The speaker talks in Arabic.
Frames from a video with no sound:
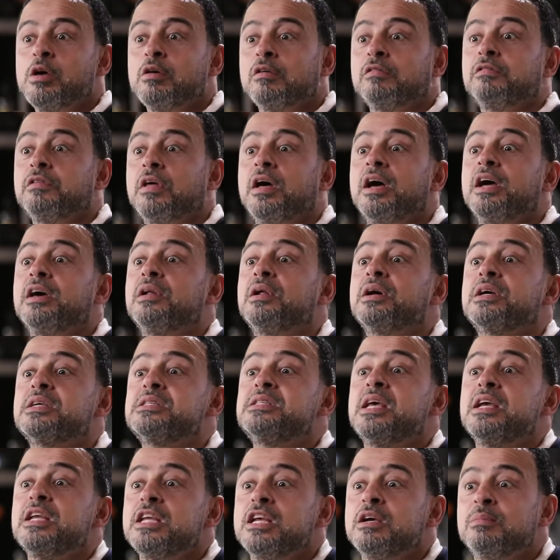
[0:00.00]
ظاهرك
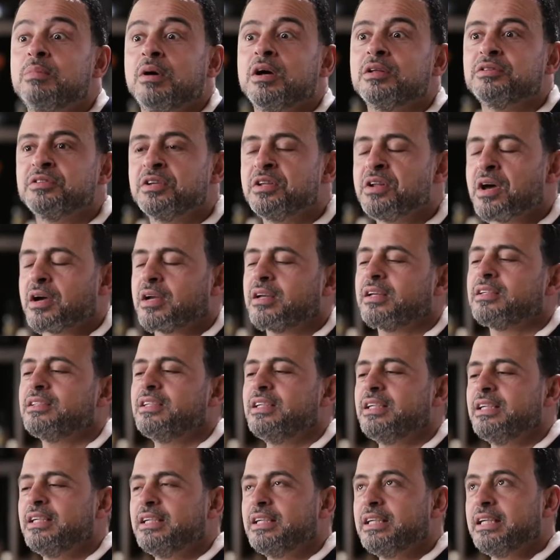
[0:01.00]
زي باطنك
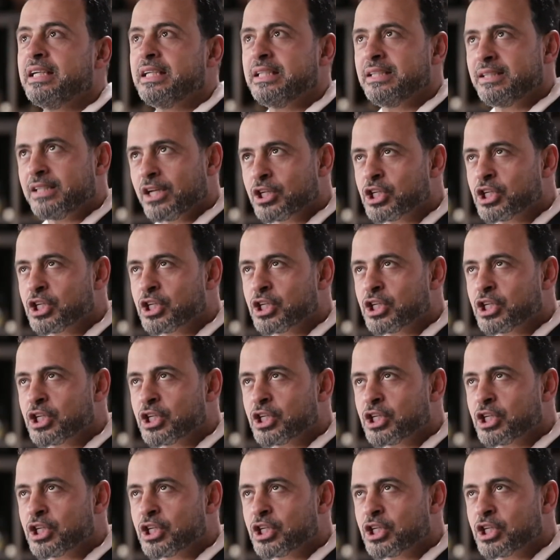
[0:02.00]
انت